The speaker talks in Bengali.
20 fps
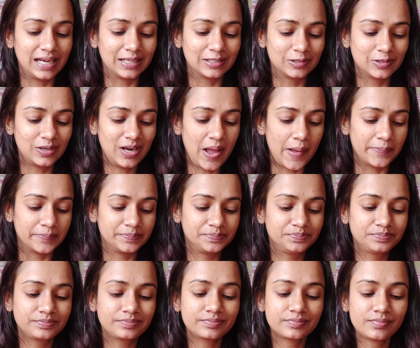লাগতো না
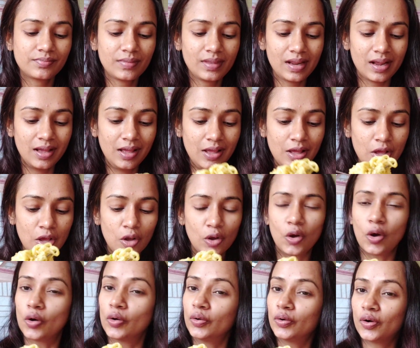
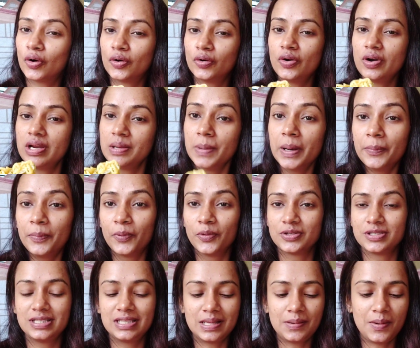কখনো কখনো ডিমের
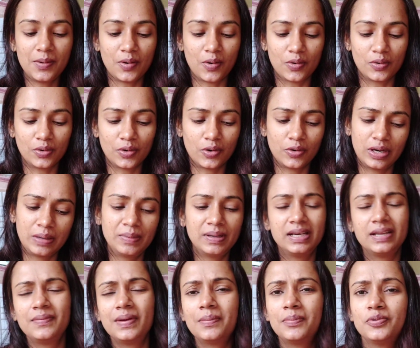পোচ নিতাম আর কখনো কখনো এমনি
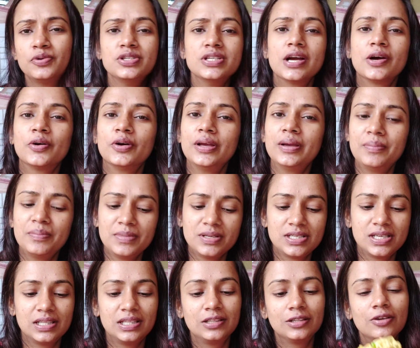ডিমের ভুজিয়া করে
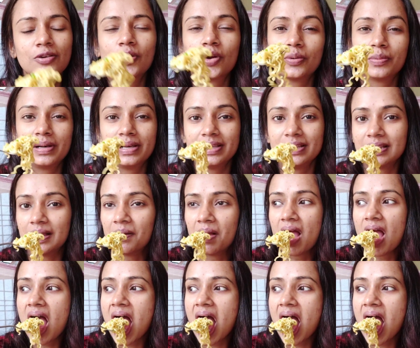মিশিয়ে দিত নর্মাল নিতাম